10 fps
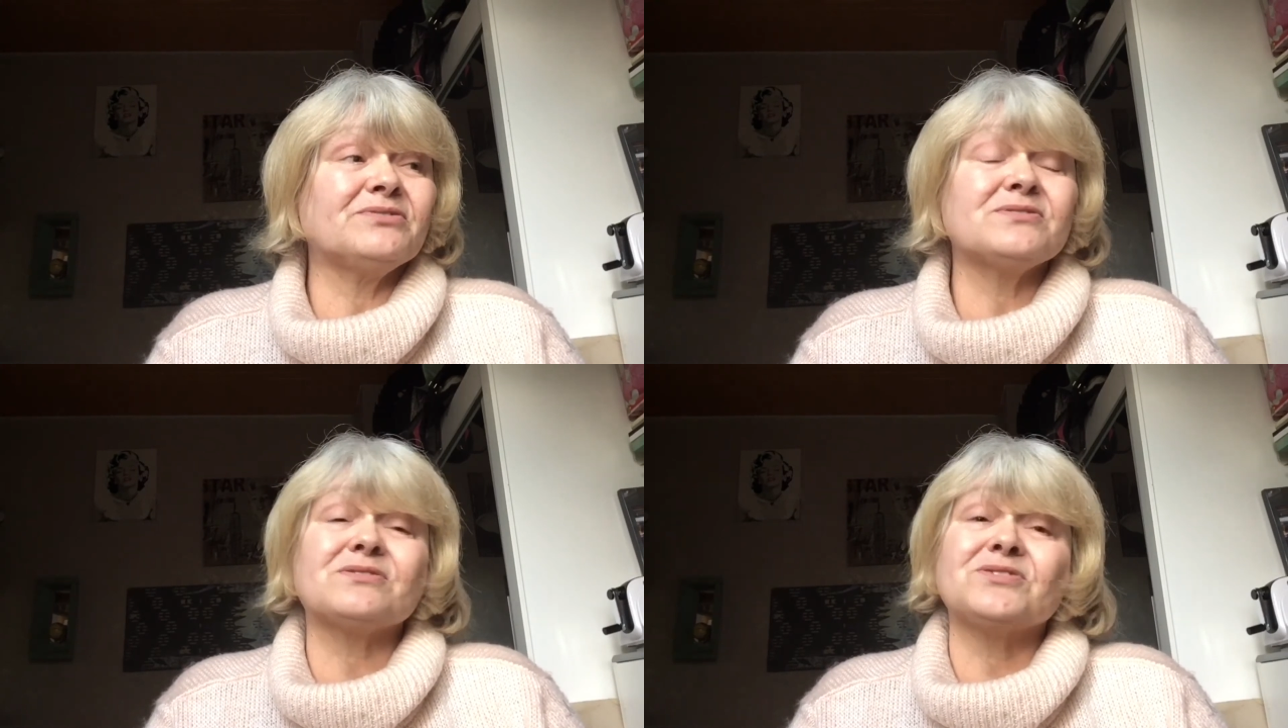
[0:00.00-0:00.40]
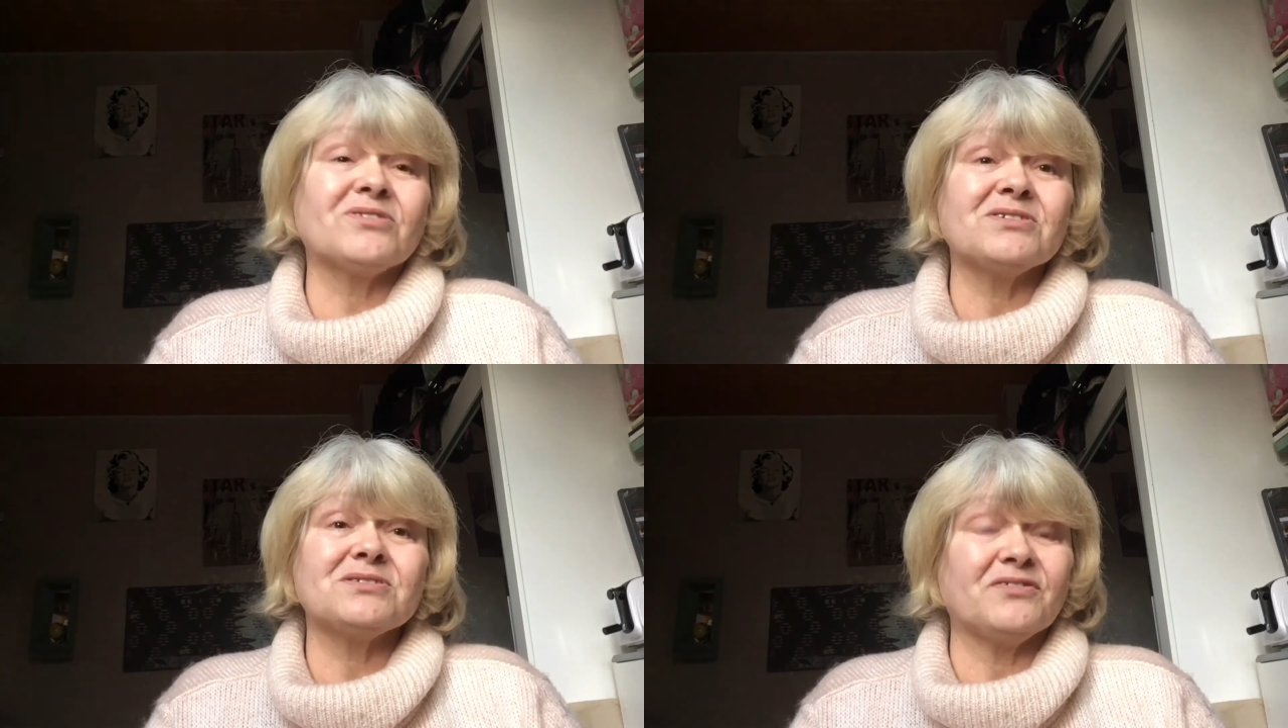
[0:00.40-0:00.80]
tout ce que je
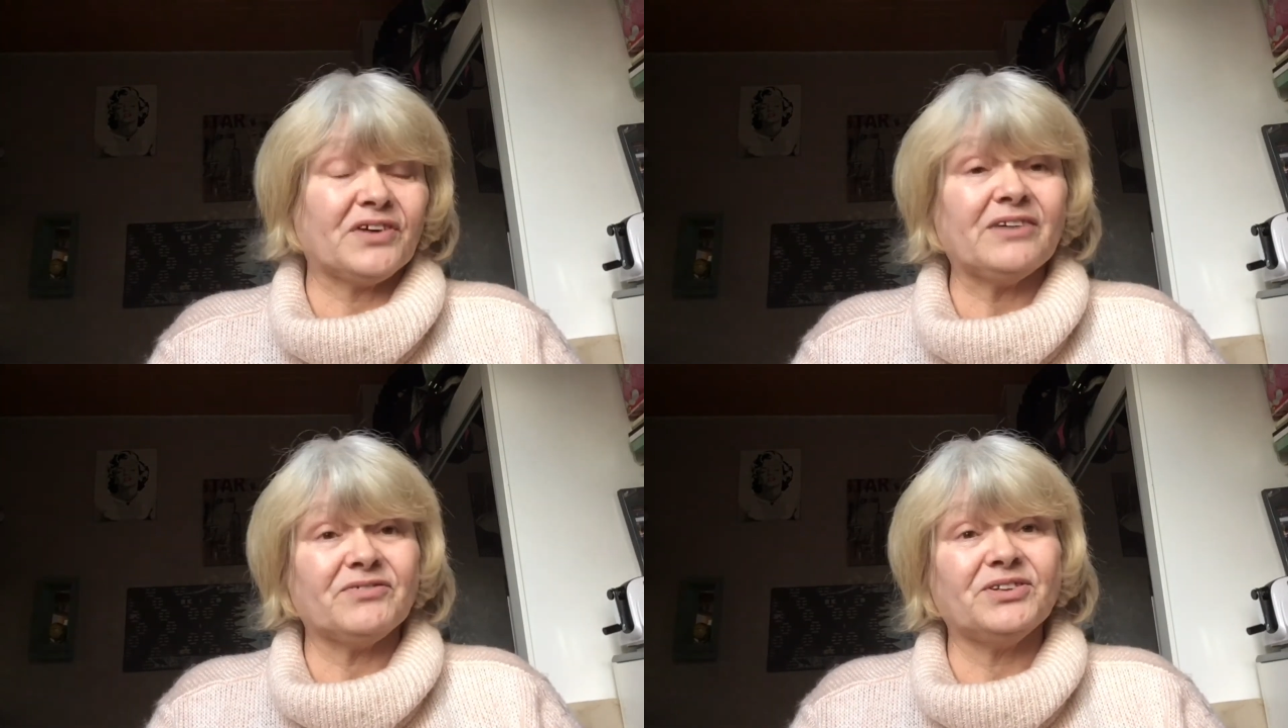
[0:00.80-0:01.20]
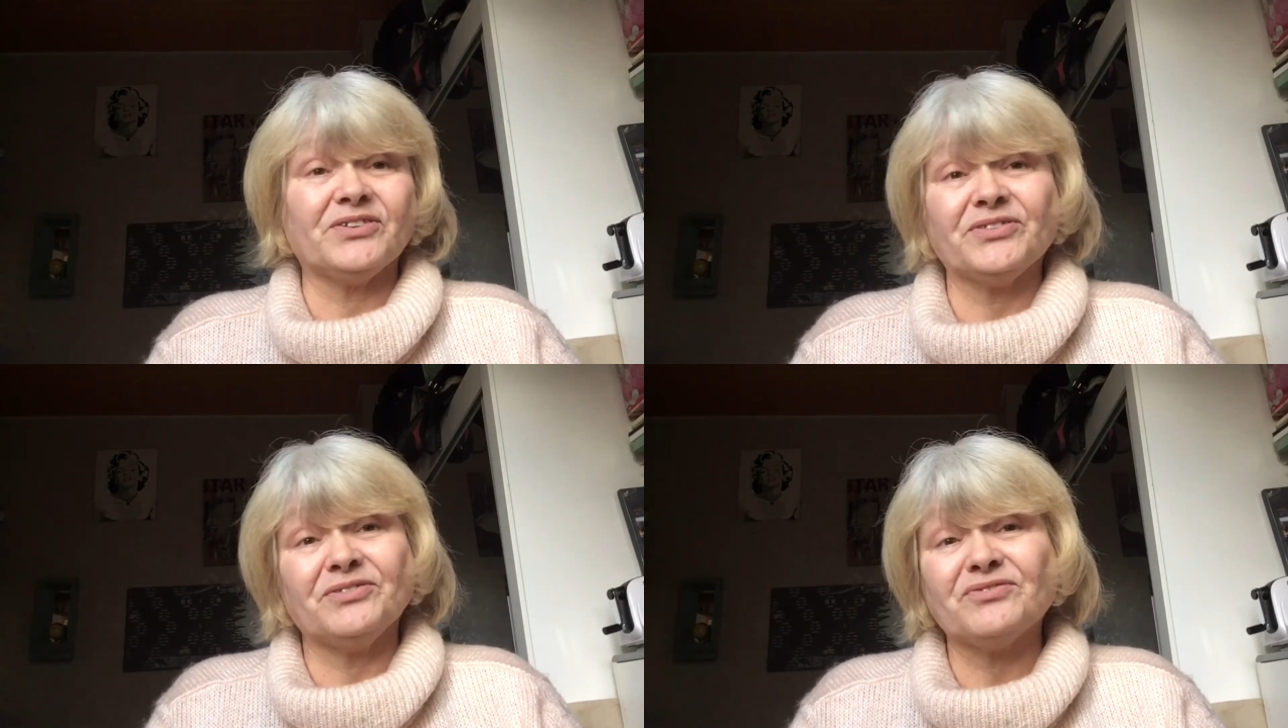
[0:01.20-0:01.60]
recevrai
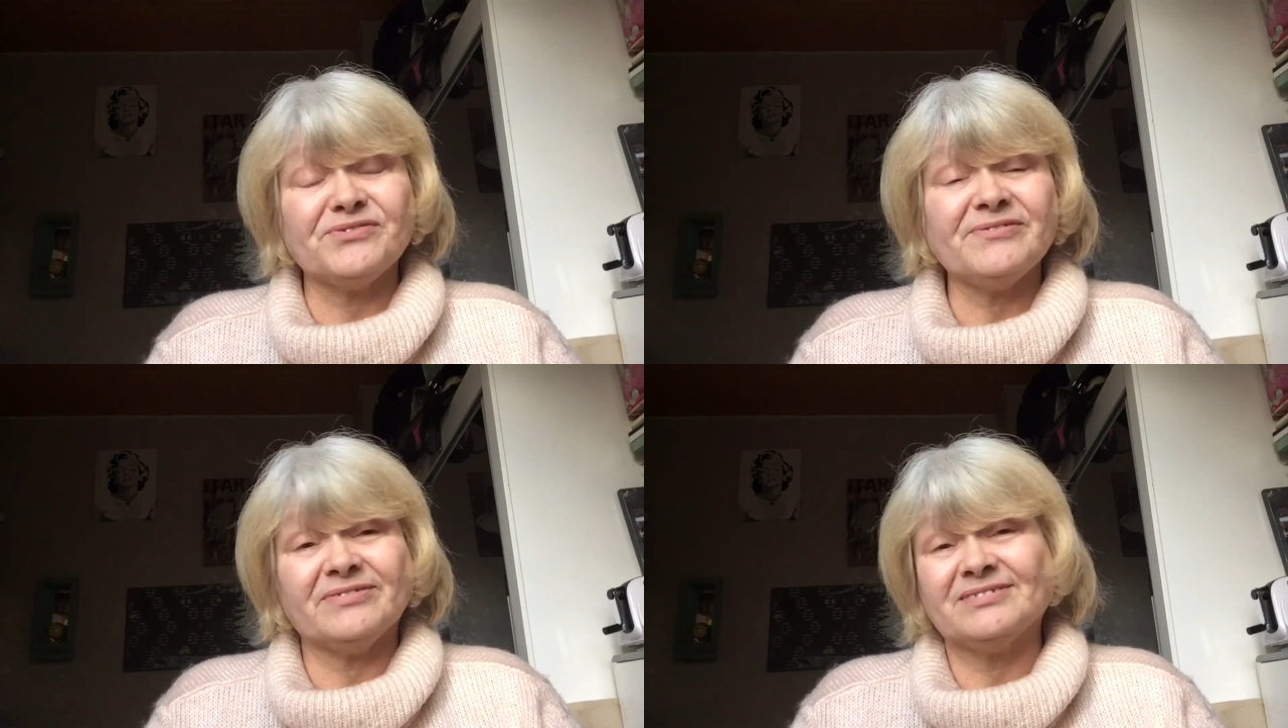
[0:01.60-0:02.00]
venant de vous,